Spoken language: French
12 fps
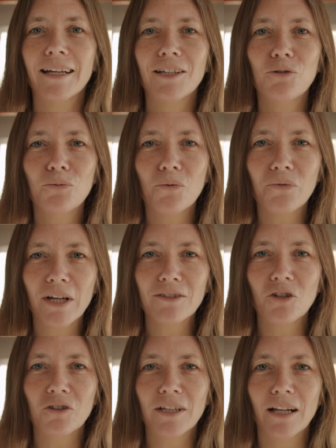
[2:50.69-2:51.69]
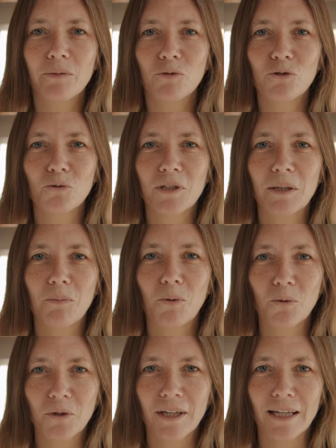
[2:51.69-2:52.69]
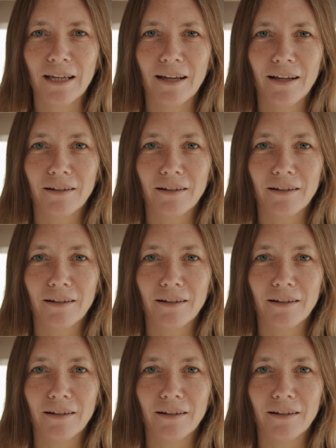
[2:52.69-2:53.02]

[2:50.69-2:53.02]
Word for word: et de vous faire sortir l'émotion qui est bloquée